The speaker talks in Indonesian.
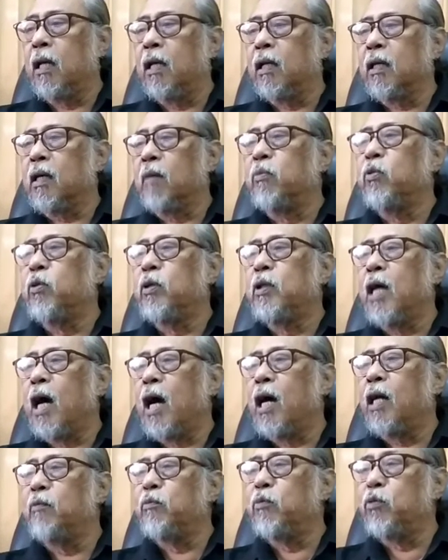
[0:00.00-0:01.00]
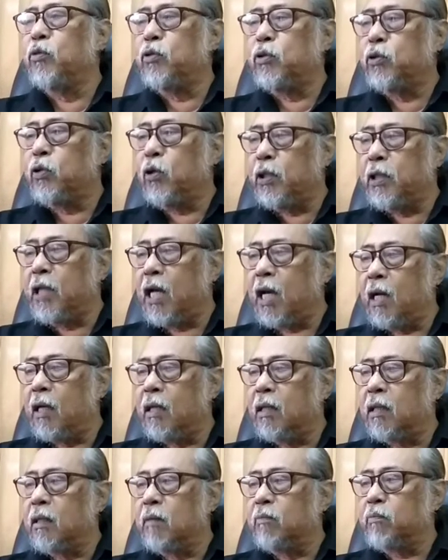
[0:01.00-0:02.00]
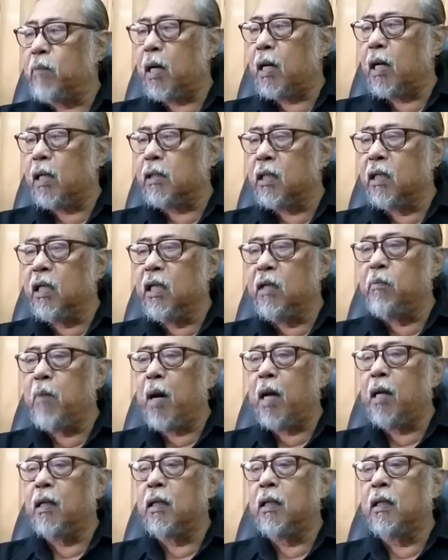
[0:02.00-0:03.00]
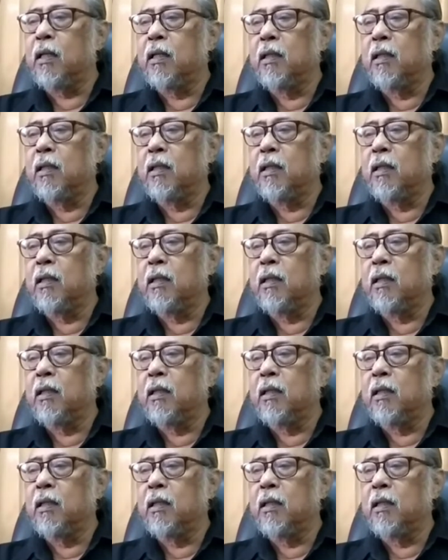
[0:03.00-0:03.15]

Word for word: kemudahan munculnya para seniman